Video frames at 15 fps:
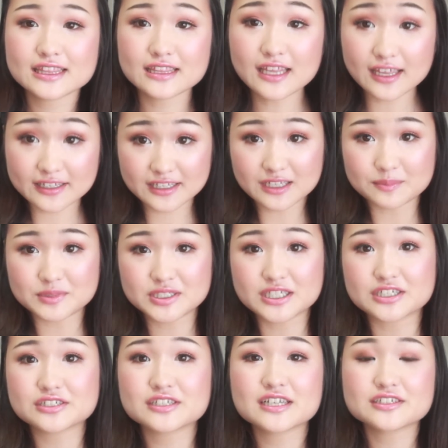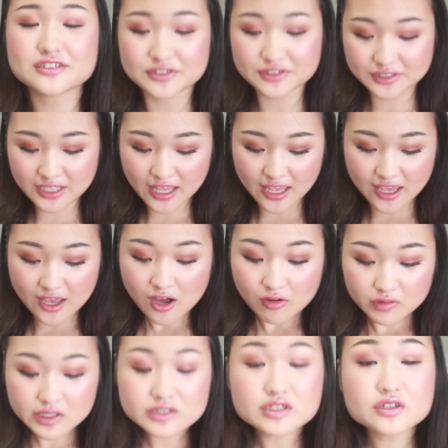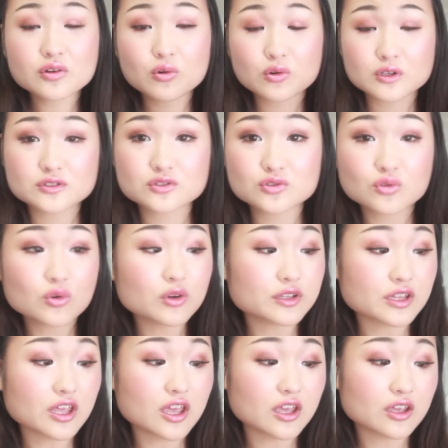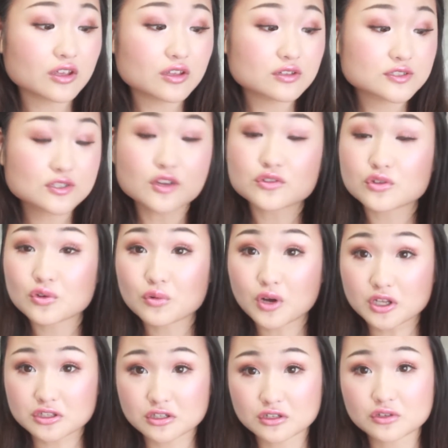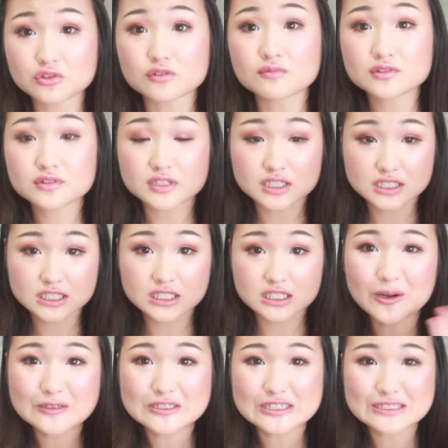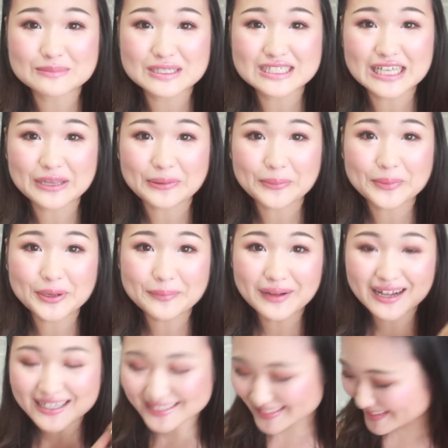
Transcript: でキープしてくれるので私はねこれすごいね使ってよかったなと思ったしおすすめしたいと思いま